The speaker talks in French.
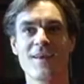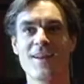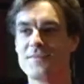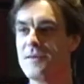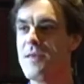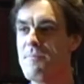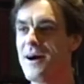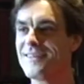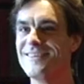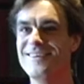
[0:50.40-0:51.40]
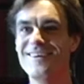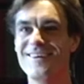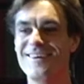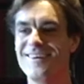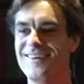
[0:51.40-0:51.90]
Bah, c'était bien parti.
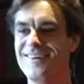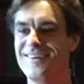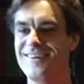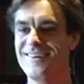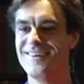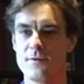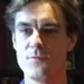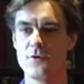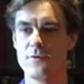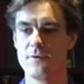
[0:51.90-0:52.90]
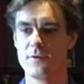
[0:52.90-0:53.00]
Ah, c'est mieux.